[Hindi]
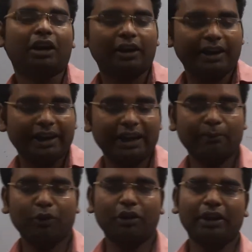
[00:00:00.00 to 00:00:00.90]
और ये
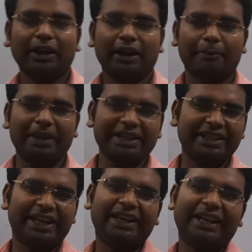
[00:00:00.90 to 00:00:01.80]
हम लोग बेस्ट
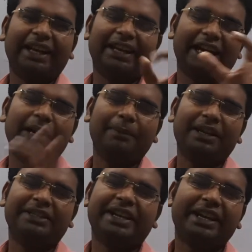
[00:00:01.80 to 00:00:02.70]
टेक्निकल एकेडमी
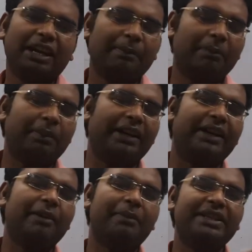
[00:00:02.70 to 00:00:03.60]
चैनल पर पढ़
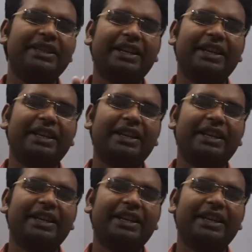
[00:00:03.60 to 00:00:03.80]
रहे हैं बेस्ट